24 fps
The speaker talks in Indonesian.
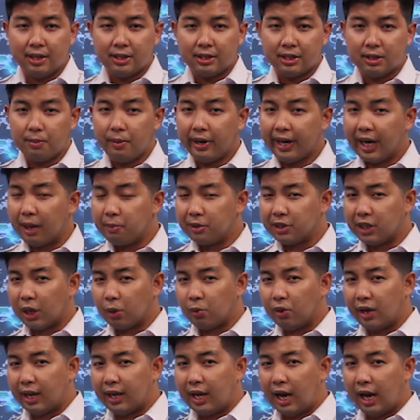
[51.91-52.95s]
sebagian besar
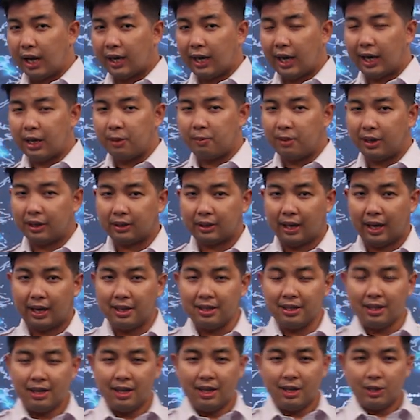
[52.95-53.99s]
wilayah
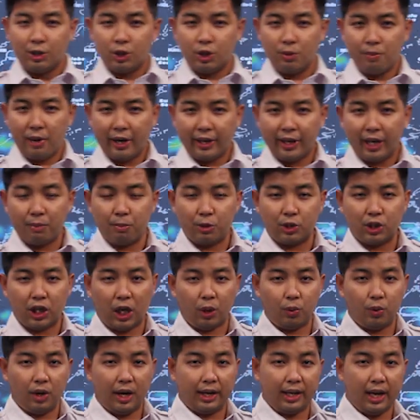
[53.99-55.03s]
Kalimantan, sebagian
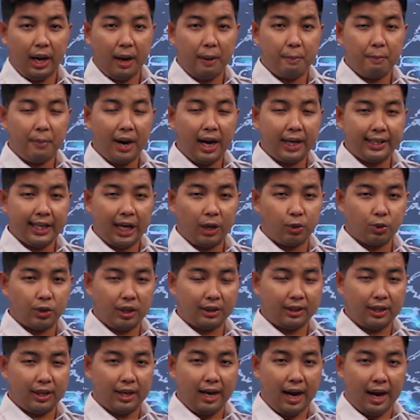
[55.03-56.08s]
besar wilayah Bali dan Nusa
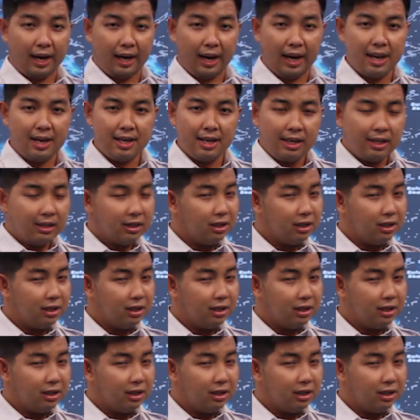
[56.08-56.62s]
Tenggara,